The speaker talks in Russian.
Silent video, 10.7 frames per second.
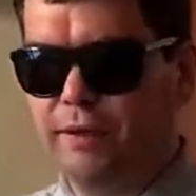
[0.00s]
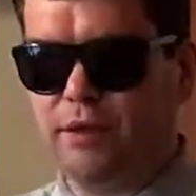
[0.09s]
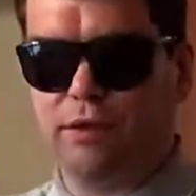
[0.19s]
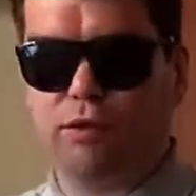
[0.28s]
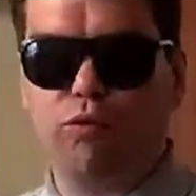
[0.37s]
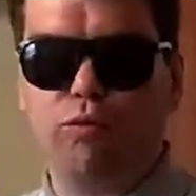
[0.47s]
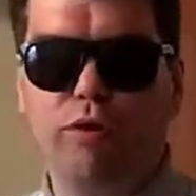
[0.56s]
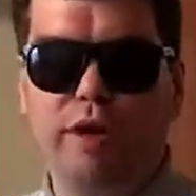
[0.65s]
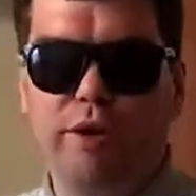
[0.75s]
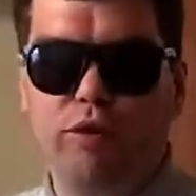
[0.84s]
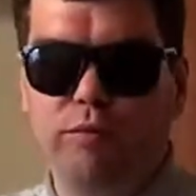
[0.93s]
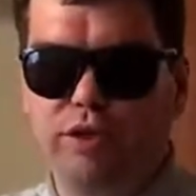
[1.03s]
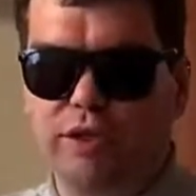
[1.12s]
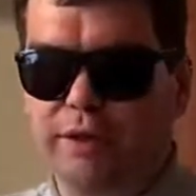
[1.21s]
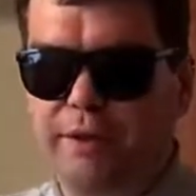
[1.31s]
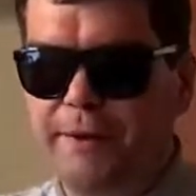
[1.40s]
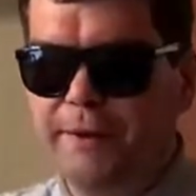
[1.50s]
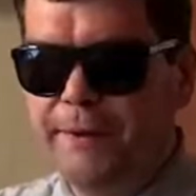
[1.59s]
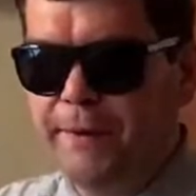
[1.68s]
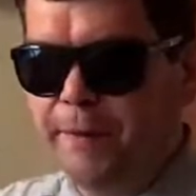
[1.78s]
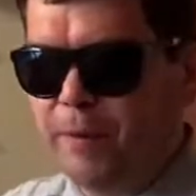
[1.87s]
с голубой каемочкой.
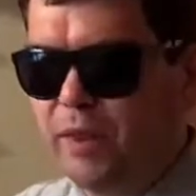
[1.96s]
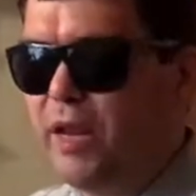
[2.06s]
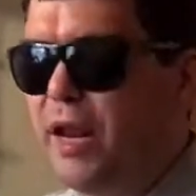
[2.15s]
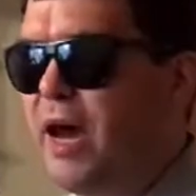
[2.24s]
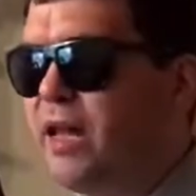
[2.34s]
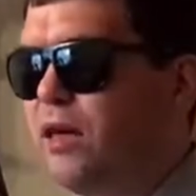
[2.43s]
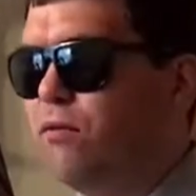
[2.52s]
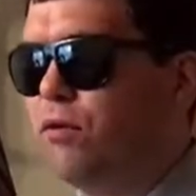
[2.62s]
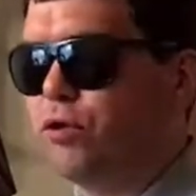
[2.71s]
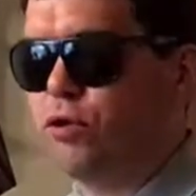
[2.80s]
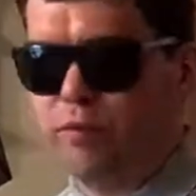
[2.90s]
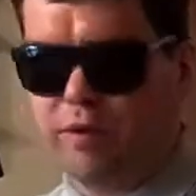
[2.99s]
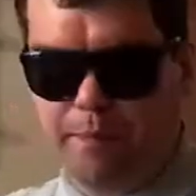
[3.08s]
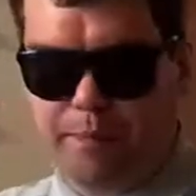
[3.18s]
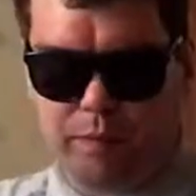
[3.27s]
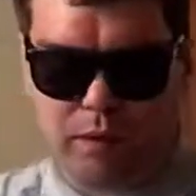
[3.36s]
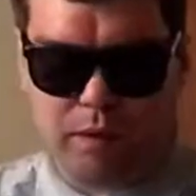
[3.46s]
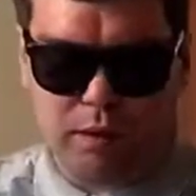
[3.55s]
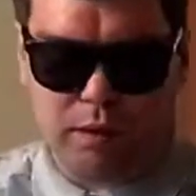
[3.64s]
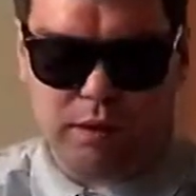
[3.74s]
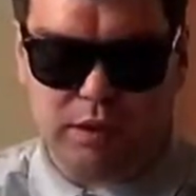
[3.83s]
Для того, чтобы
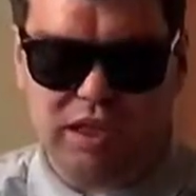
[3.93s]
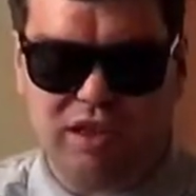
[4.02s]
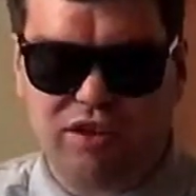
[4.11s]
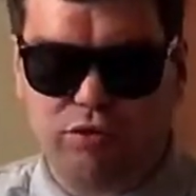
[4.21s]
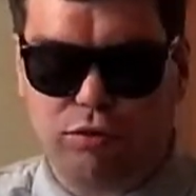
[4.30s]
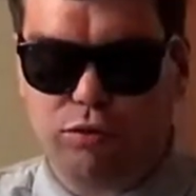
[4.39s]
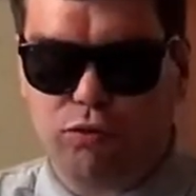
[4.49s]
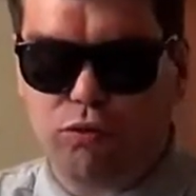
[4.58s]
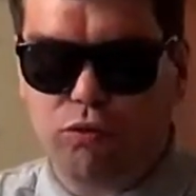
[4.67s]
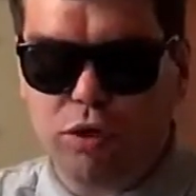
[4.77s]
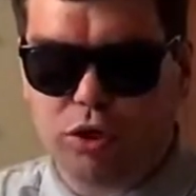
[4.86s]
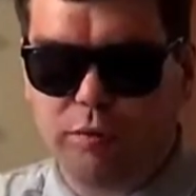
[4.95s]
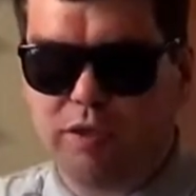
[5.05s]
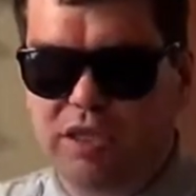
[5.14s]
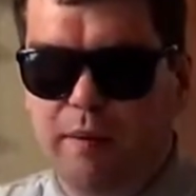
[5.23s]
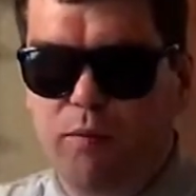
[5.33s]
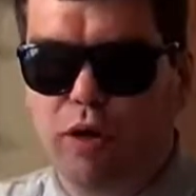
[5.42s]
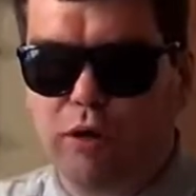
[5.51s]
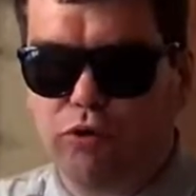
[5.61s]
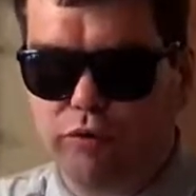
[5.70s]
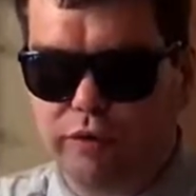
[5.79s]
делать что-то другое, чтобы самому
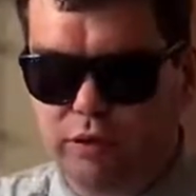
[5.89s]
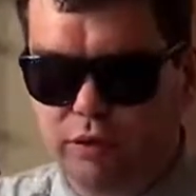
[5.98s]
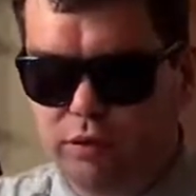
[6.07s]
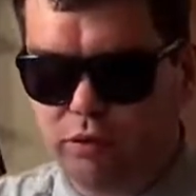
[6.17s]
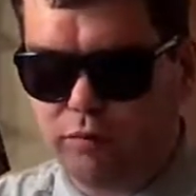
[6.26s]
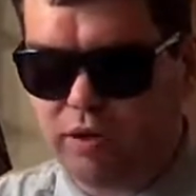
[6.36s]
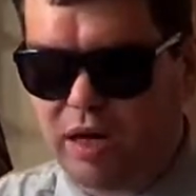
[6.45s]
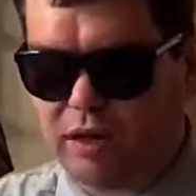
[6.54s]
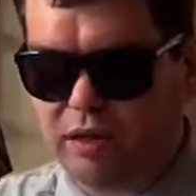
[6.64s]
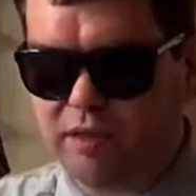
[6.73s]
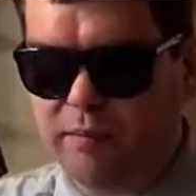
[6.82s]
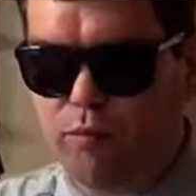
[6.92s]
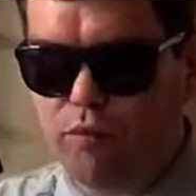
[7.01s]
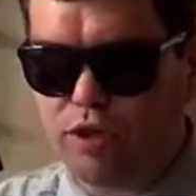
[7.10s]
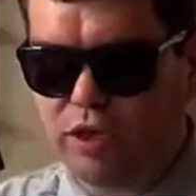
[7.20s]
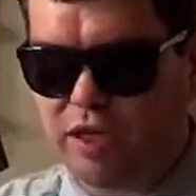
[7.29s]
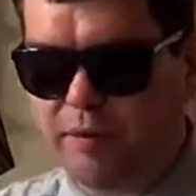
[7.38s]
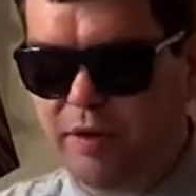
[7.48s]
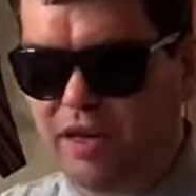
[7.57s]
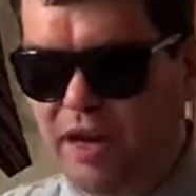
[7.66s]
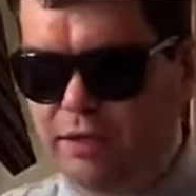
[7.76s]
готовить, чтобы как-то самому начинать
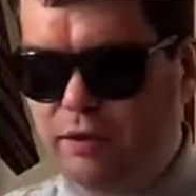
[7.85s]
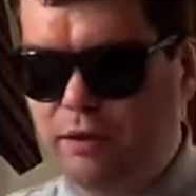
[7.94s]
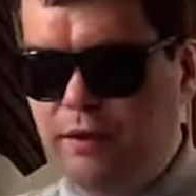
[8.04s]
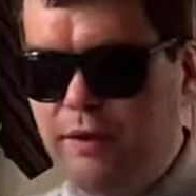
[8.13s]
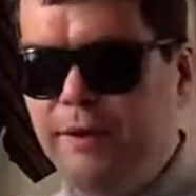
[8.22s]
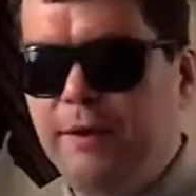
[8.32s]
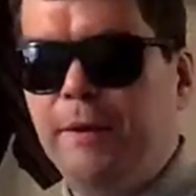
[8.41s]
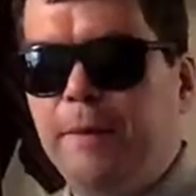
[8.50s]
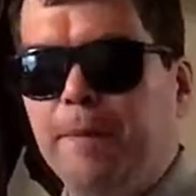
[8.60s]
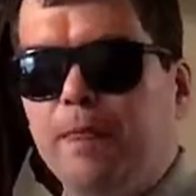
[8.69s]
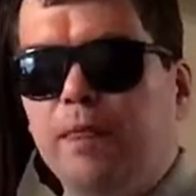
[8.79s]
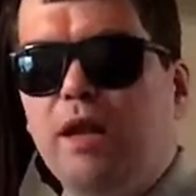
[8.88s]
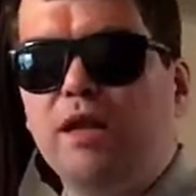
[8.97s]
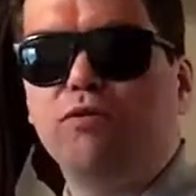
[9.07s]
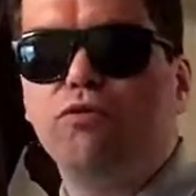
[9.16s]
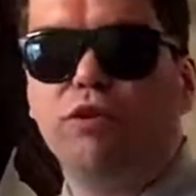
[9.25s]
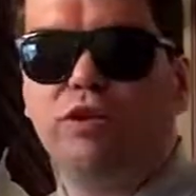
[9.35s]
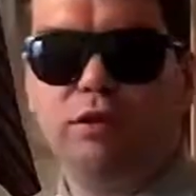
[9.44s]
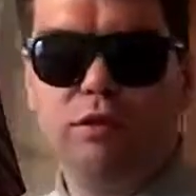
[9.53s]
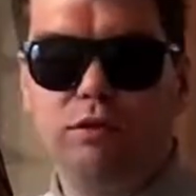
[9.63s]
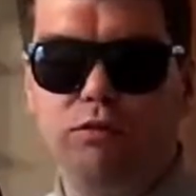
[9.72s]
определять, надо
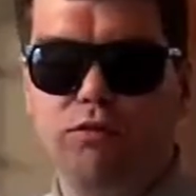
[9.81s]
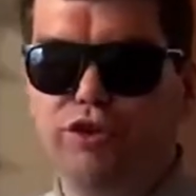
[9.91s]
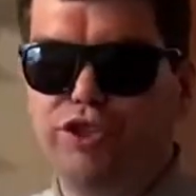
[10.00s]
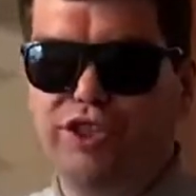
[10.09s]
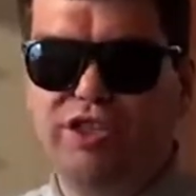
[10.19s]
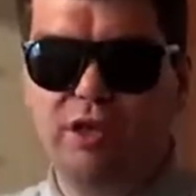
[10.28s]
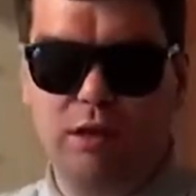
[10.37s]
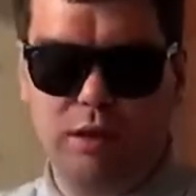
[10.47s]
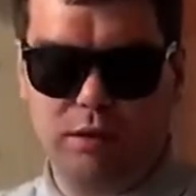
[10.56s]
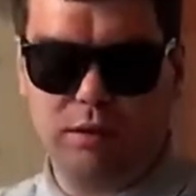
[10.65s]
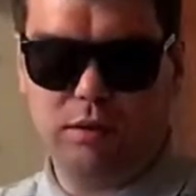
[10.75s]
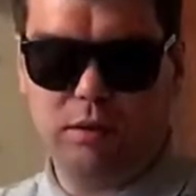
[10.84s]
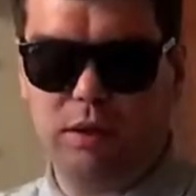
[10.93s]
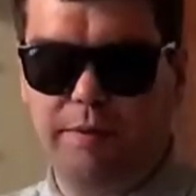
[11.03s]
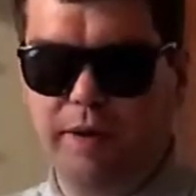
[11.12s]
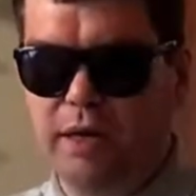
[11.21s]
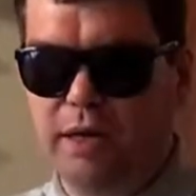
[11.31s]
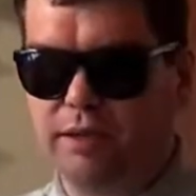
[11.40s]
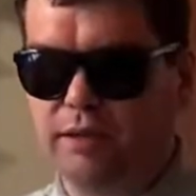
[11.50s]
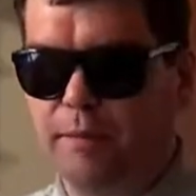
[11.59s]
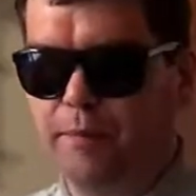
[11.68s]
очень-очень сильно
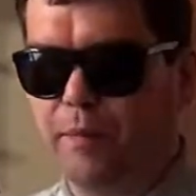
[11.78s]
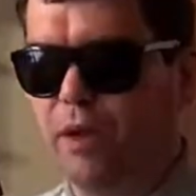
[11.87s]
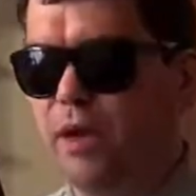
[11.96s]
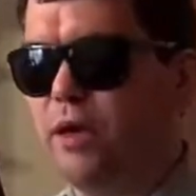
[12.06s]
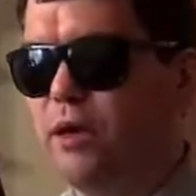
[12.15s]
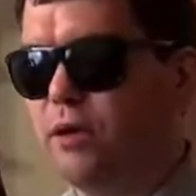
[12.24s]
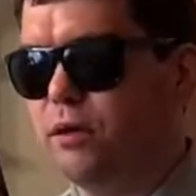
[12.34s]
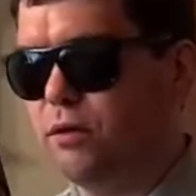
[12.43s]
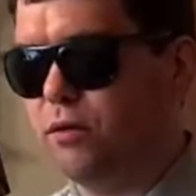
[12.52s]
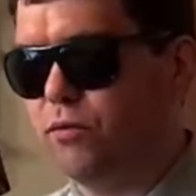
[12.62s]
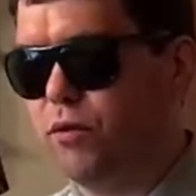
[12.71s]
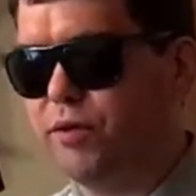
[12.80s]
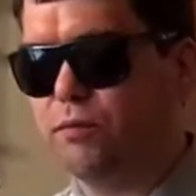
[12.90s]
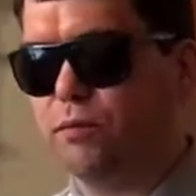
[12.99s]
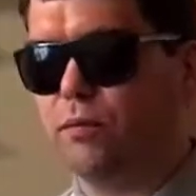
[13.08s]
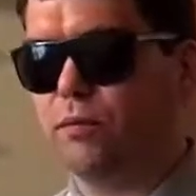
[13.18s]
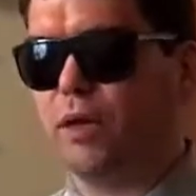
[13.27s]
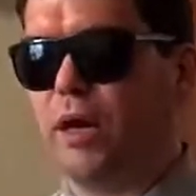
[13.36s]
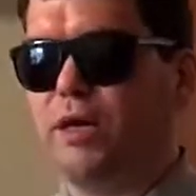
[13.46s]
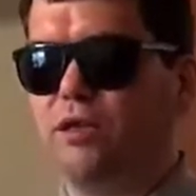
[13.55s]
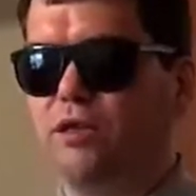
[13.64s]
напрягаться. Да? И, в общем,
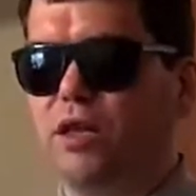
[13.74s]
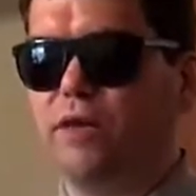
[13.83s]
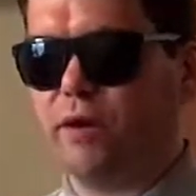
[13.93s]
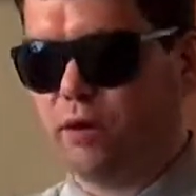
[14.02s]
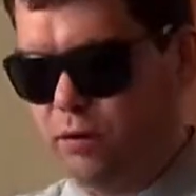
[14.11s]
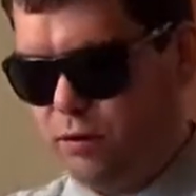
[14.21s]
конечно, человек